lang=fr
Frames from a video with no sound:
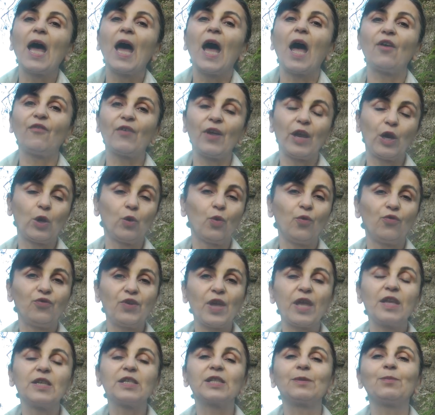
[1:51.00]
Avec le
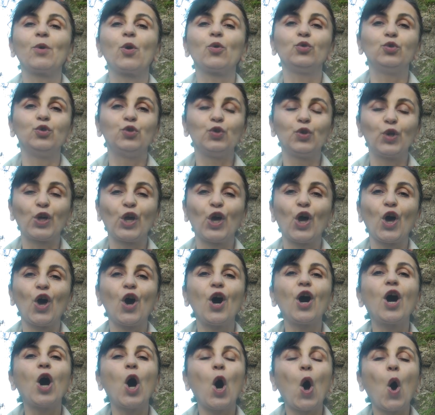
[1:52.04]
vieillissement du
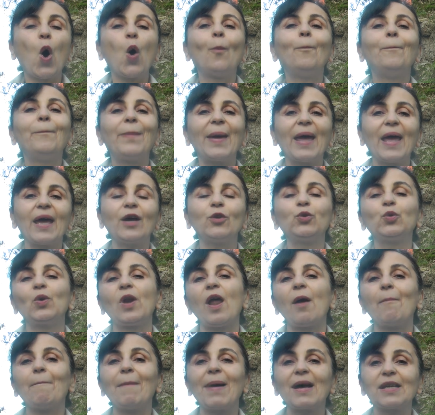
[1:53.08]
corps, on perd de
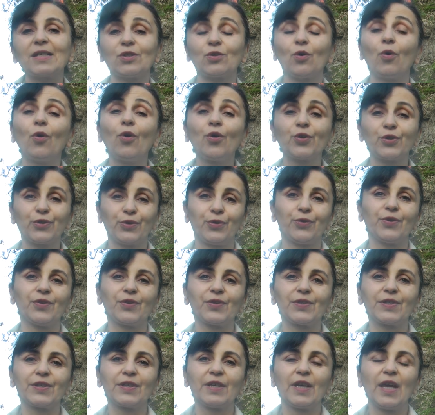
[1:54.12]
la masse
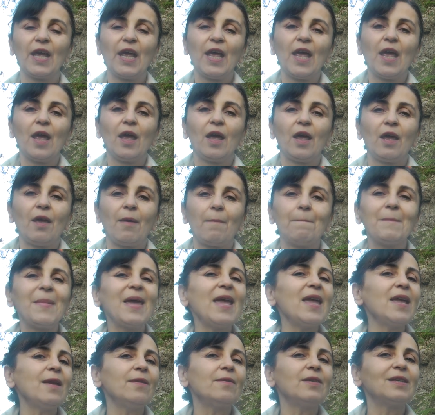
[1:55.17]
osseuse.
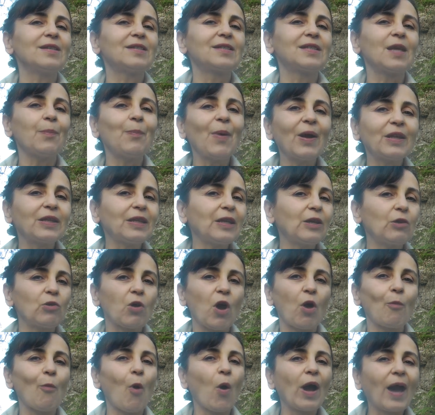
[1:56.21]
Mais c'est
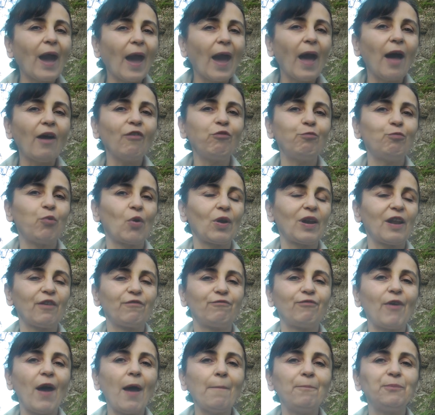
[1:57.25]
particulièrement grave pour les
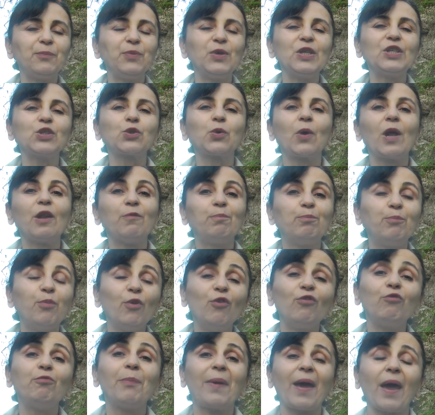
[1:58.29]
femmes puisqu'elles
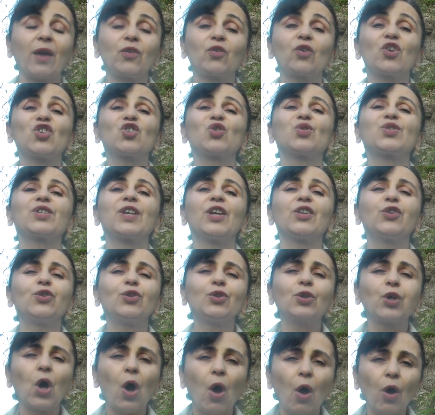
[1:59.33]
peuvent perdre jusqu'à
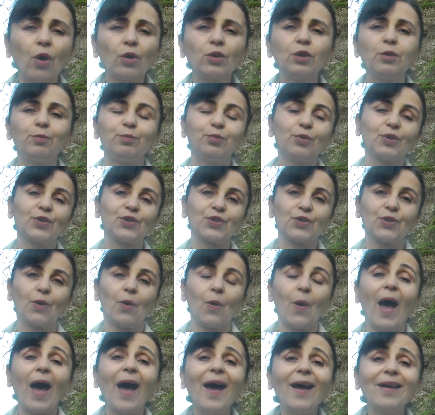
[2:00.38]

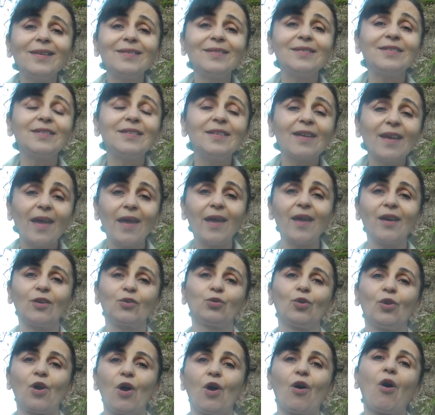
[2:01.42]
30%, un tiers
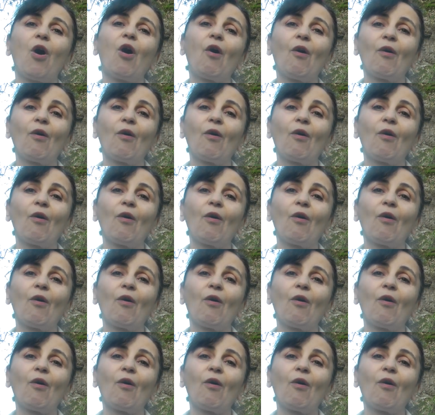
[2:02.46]
de leur